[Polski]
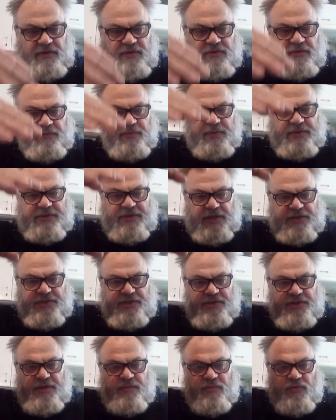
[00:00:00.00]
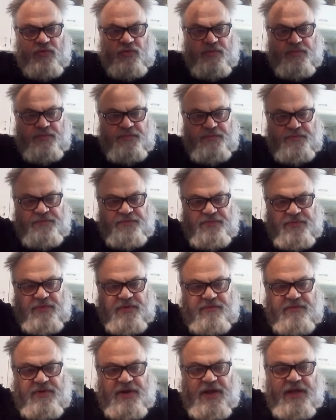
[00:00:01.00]
to w postaci dymu
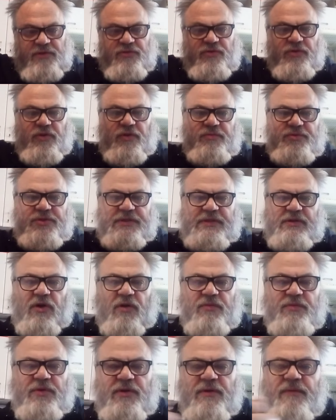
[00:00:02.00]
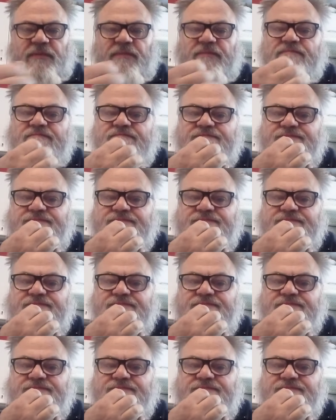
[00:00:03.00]
wylatują przez komin.